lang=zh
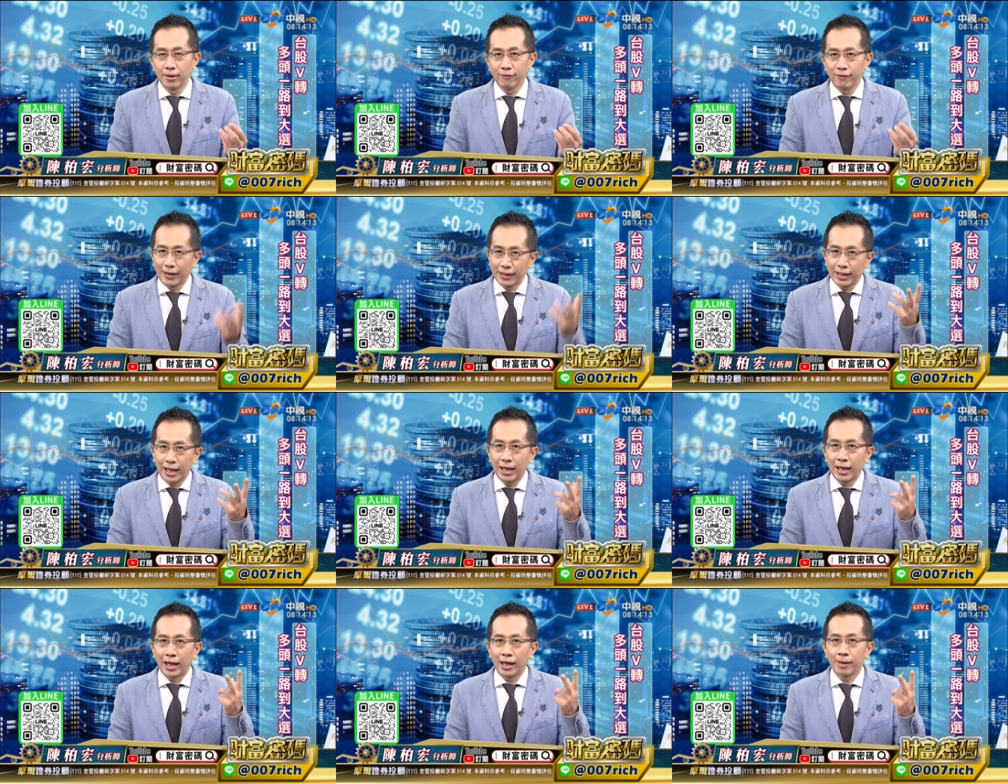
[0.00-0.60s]
反
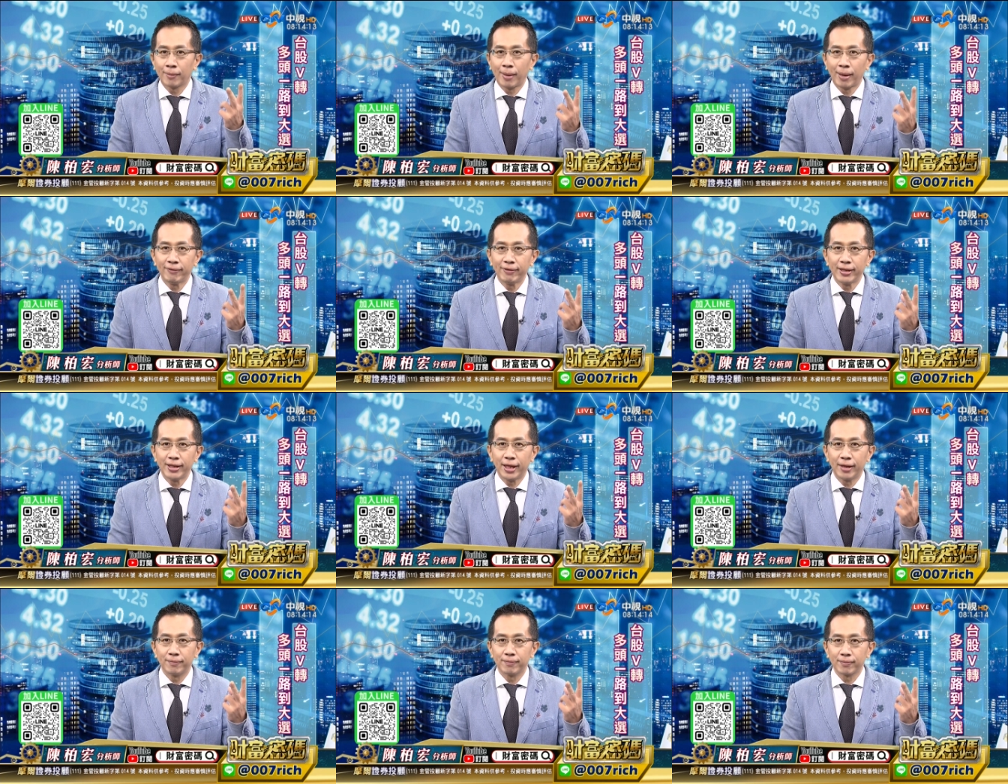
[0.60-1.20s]
弹两个百
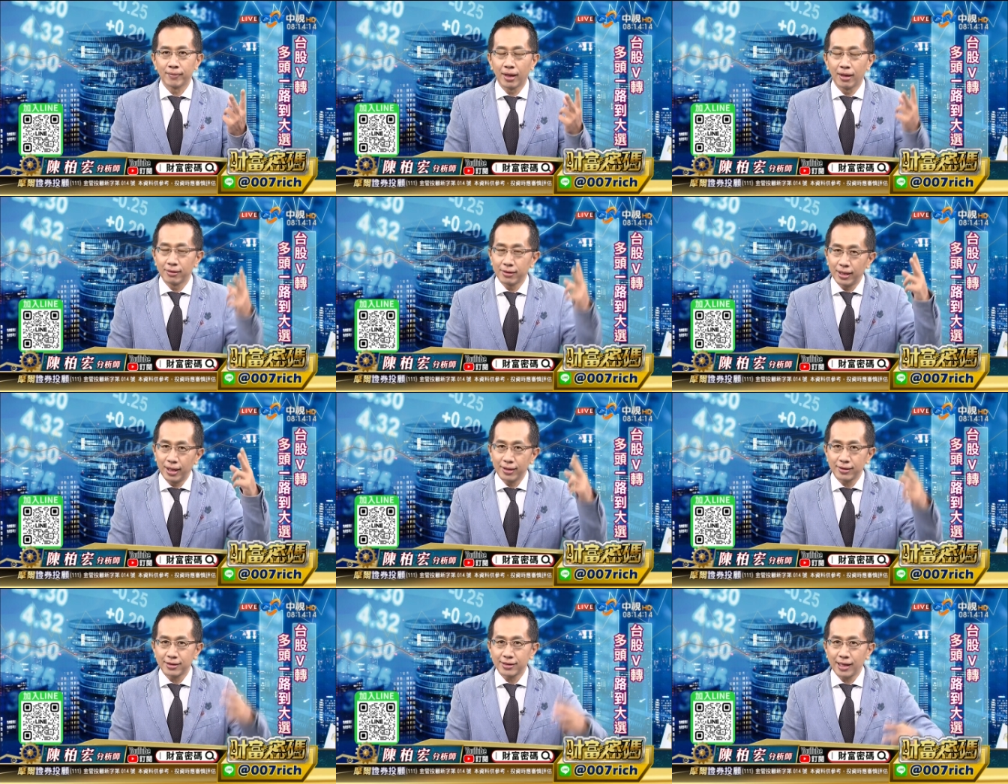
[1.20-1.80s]
分点，然后
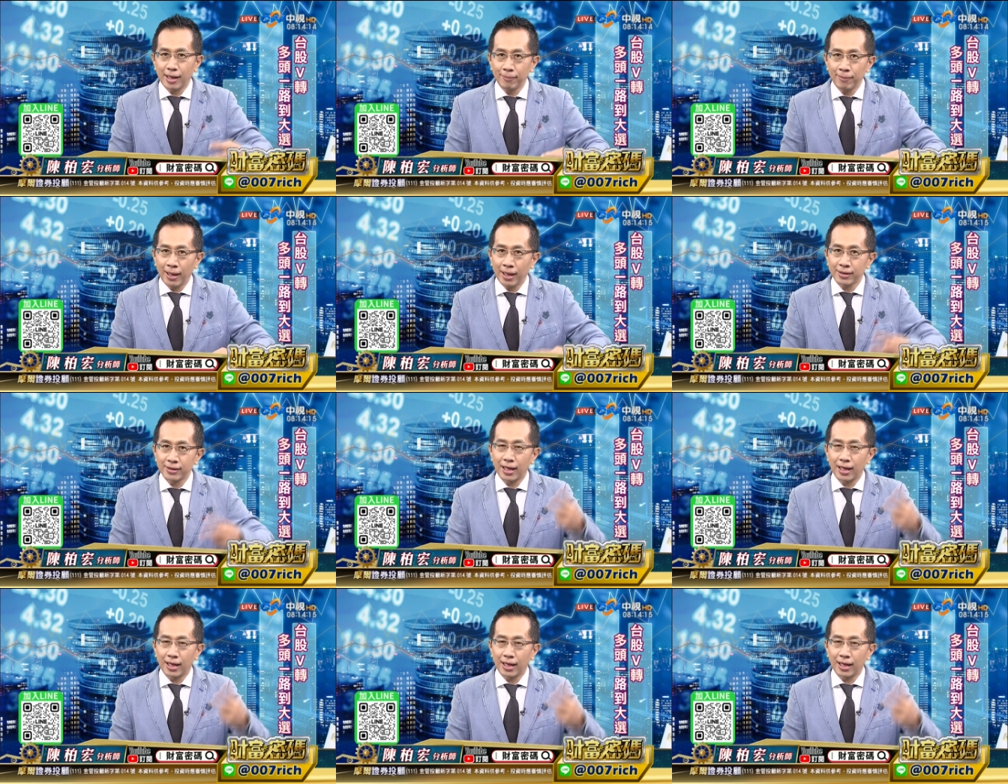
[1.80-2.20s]
跌十三趴，